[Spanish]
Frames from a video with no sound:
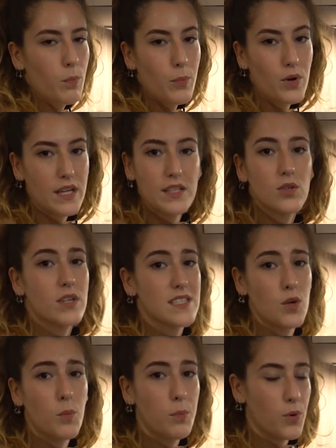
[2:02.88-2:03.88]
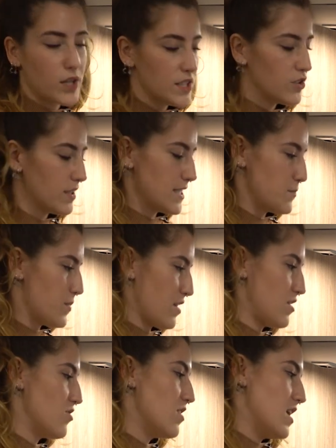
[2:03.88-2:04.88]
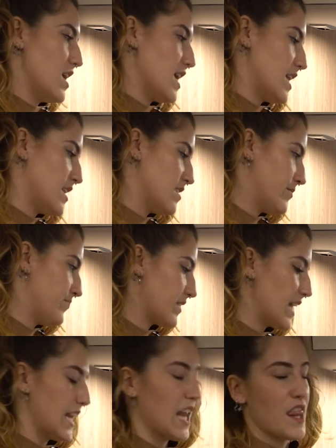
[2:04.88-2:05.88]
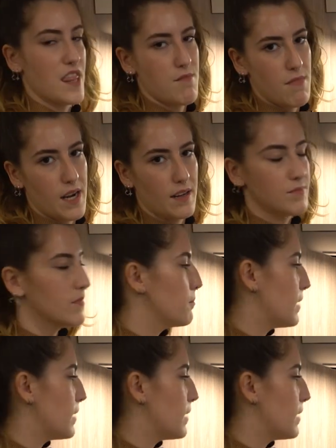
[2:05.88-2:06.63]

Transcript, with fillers: un poquito, que sea un poquito de espacio en, la encimera,